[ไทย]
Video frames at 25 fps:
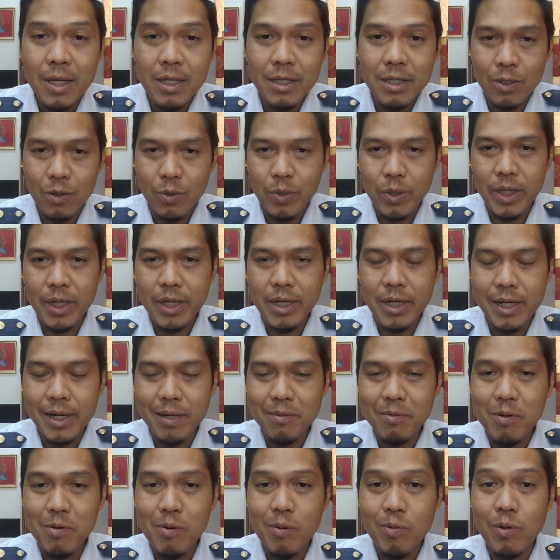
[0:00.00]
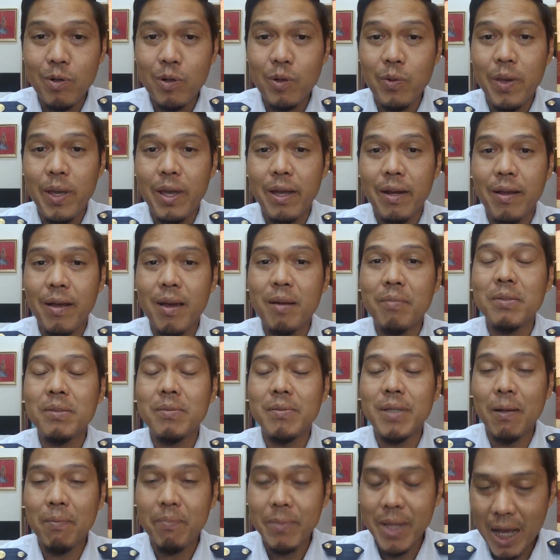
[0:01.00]
สวัสดีครับผมครูเอกนะครับเป็นป
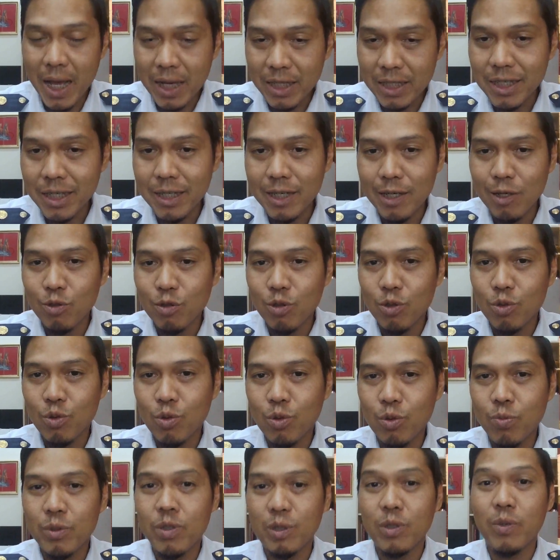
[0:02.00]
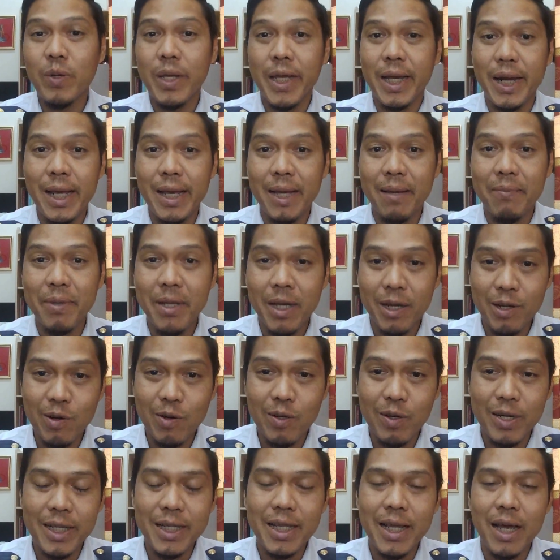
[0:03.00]
ระจำทางช่องยูทูบครูเอกเลขพยาก
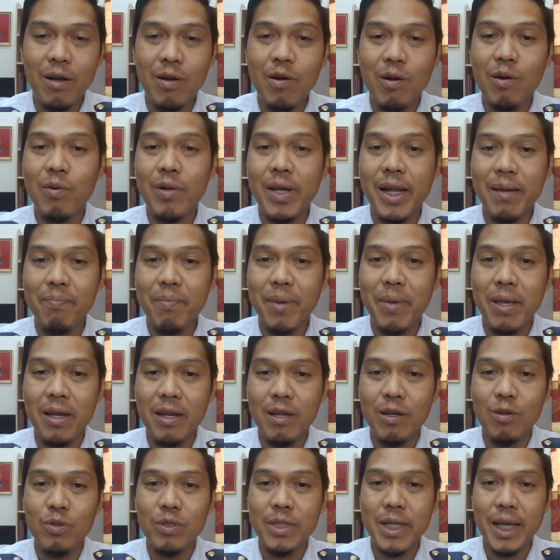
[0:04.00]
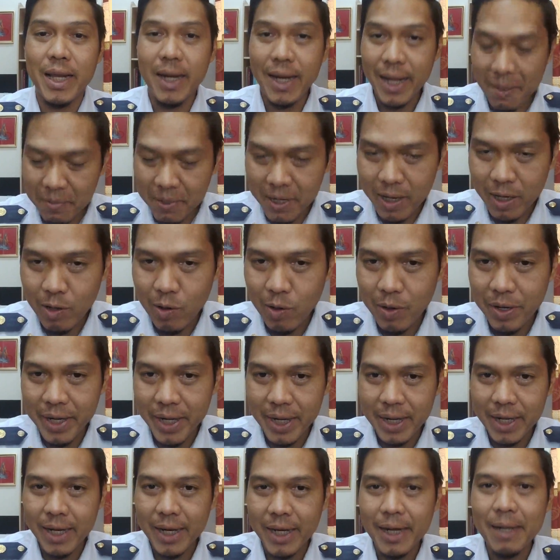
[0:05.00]
รณ์และทางห้องเลขเป็นเรียนรู้สัตว์เลขพยากรณ์
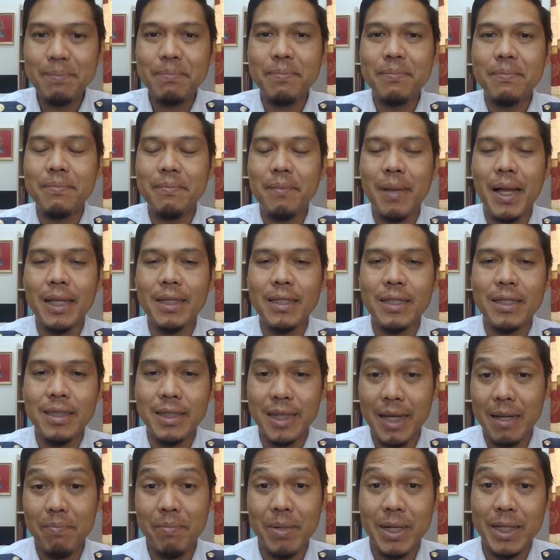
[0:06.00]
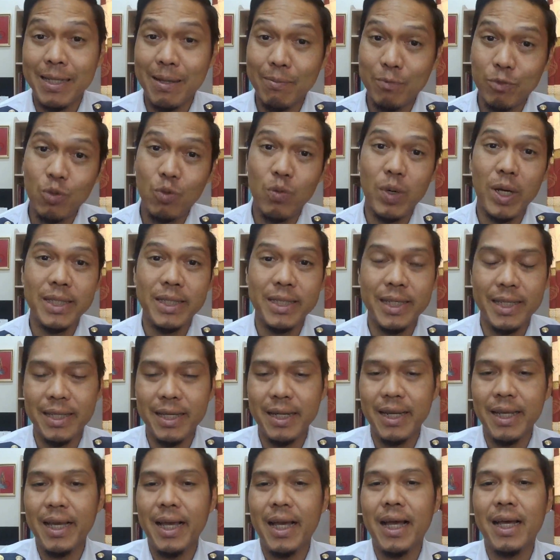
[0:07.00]
นะครับ มาเจอกันประจำทุกวันเจ็ด
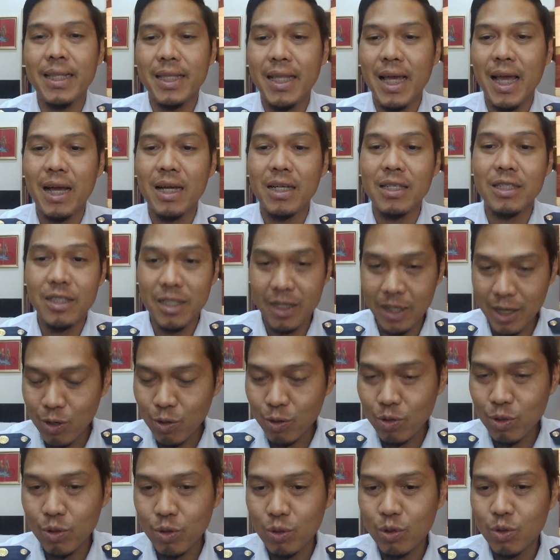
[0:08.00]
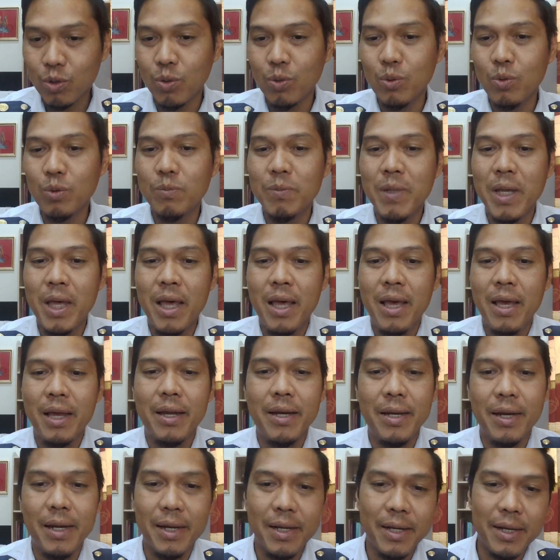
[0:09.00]
นาฬิกาทางช่องยูทูบ
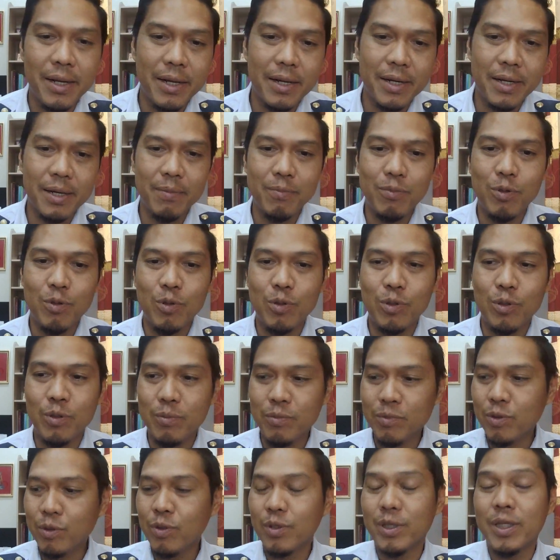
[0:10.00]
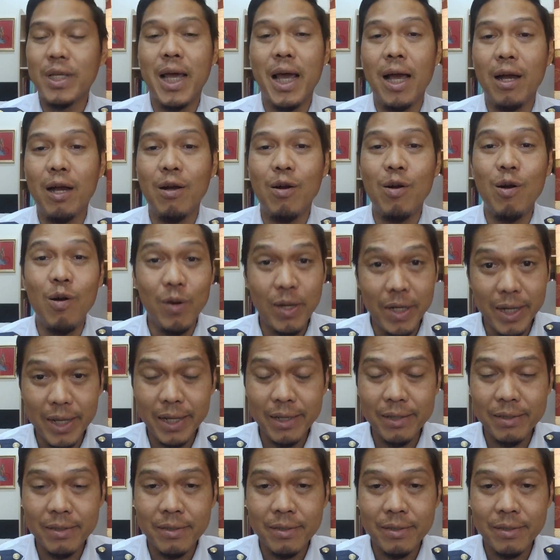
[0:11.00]
นะครับผม ส่วนทางห้องเรียน